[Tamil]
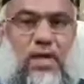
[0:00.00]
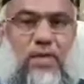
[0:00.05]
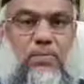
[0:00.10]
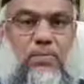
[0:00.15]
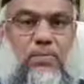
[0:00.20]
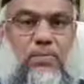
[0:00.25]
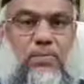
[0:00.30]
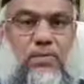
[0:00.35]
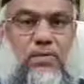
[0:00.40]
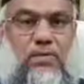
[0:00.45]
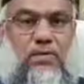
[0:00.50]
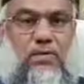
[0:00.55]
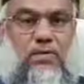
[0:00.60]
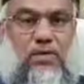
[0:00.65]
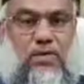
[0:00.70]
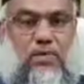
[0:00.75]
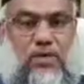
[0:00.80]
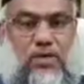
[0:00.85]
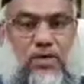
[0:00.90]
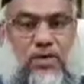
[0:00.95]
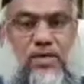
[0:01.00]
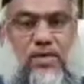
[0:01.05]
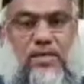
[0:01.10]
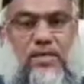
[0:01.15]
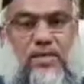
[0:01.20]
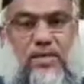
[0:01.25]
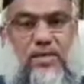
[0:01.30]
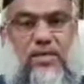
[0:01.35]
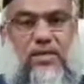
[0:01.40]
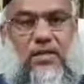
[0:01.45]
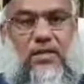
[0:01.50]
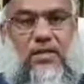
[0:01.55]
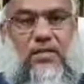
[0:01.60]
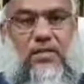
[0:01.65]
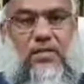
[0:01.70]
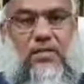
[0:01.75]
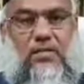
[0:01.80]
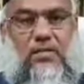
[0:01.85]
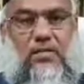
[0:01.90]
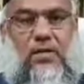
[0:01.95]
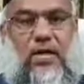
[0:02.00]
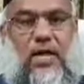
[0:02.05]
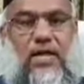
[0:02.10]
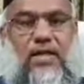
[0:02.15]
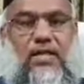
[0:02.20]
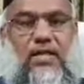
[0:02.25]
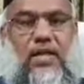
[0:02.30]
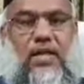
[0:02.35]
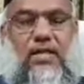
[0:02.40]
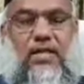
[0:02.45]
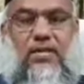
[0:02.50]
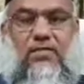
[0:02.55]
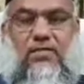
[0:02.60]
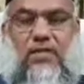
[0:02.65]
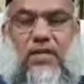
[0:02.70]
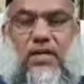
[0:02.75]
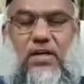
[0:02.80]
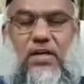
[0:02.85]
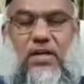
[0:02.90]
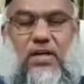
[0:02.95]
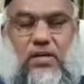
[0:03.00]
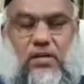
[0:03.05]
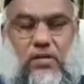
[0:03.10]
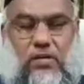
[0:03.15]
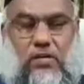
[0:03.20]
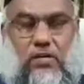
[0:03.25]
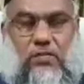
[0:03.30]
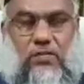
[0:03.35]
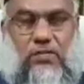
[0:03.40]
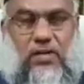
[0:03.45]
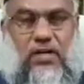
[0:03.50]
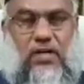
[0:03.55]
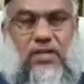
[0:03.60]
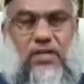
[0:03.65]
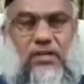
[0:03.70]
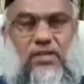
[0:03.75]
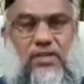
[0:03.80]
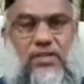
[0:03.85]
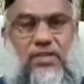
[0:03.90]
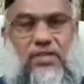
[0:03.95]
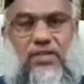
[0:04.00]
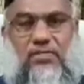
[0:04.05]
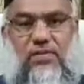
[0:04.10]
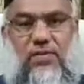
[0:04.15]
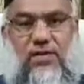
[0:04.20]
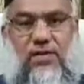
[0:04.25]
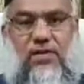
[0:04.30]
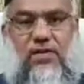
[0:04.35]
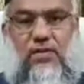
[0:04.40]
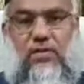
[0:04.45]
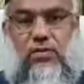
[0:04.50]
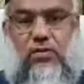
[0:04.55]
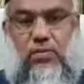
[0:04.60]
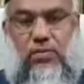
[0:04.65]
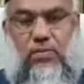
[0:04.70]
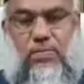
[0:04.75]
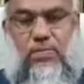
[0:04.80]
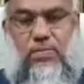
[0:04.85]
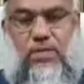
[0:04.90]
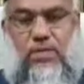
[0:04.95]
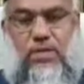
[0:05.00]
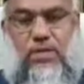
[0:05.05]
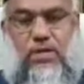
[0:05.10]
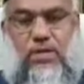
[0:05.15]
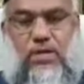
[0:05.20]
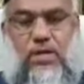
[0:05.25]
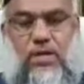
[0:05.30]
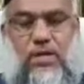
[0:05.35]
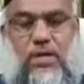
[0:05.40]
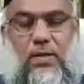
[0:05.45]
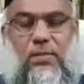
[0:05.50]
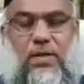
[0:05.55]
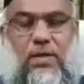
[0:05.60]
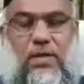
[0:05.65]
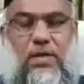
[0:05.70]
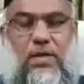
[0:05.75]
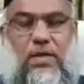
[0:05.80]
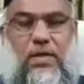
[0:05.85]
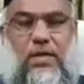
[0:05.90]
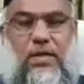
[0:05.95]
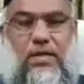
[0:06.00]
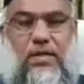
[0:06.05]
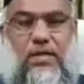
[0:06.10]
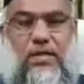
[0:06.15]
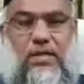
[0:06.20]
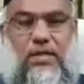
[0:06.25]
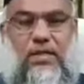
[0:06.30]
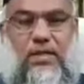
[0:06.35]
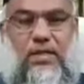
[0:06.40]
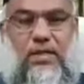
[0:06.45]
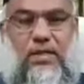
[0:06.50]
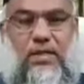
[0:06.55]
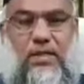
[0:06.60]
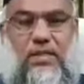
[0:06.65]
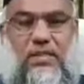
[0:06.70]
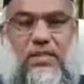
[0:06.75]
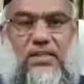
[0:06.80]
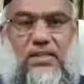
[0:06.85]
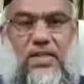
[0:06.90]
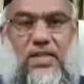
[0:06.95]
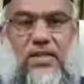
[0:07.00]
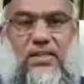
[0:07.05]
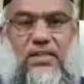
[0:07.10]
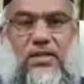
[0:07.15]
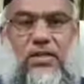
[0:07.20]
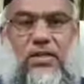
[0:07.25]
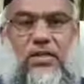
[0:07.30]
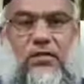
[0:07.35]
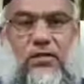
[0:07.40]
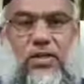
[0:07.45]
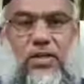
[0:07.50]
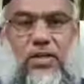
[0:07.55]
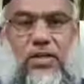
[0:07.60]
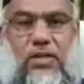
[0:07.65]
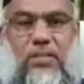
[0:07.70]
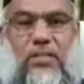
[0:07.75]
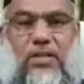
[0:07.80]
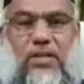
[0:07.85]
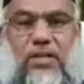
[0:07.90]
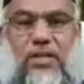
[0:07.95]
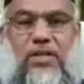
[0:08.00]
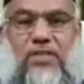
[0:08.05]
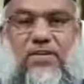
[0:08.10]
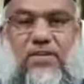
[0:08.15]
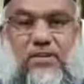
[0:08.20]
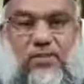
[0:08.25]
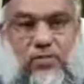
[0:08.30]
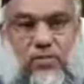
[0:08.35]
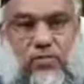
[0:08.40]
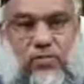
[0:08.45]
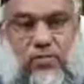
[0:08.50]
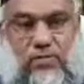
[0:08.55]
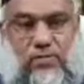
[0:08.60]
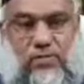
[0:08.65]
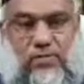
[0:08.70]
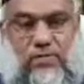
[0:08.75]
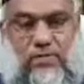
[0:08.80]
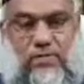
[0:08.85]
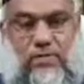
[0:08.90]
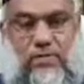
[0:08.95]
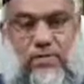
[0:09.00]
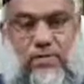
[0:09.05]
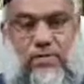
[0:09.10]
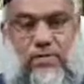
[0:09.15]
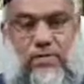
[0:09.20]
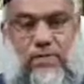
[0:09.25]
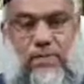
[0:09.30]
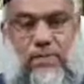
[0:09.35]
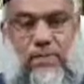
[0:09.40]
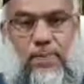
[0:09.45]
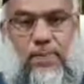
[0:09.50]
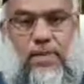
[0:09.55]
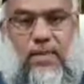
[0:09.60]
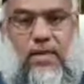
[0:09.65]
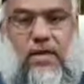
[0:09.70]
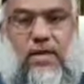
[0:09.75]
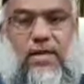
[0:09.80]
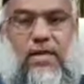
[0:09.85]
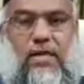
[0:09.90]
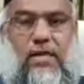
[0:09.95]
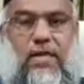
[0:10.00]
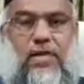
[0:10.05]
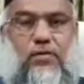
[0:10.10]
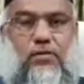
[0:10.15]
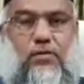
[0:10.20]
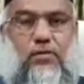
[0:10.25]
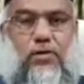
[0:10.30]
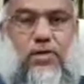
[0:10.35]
நாம் நம்முடைய இல்லத்தில் ஒரு ஐந்தாறு நபர்கள் இருக்கிறோம் அல்லது பத்து நபர்கள் இருக்கிறோம் நம்முடைய இல்லங்களிலிருந்து அந்த தராவியுடைய தொழுகை எப்படி நிறைவேற்றிக்கொள்வது ஐங்கால